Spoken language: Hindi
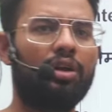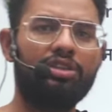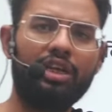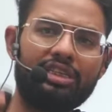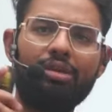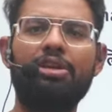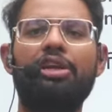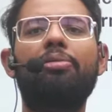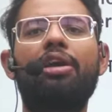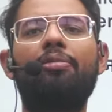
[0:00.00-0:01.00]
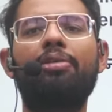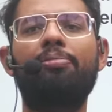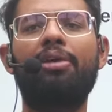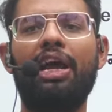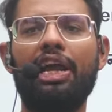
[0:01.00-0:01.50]
जिस सब्जेक्ट में कम
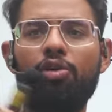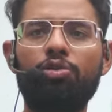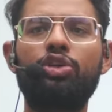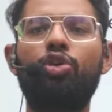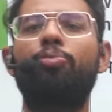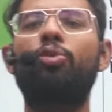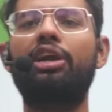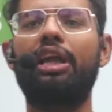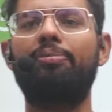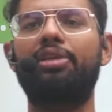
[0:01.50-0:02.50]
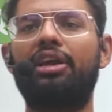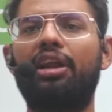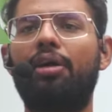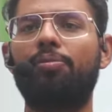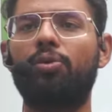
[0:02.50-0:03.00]
नंबर आए उसी को पूरे टाइम देखना
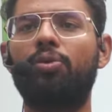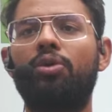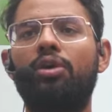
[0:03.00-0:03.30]
है आपको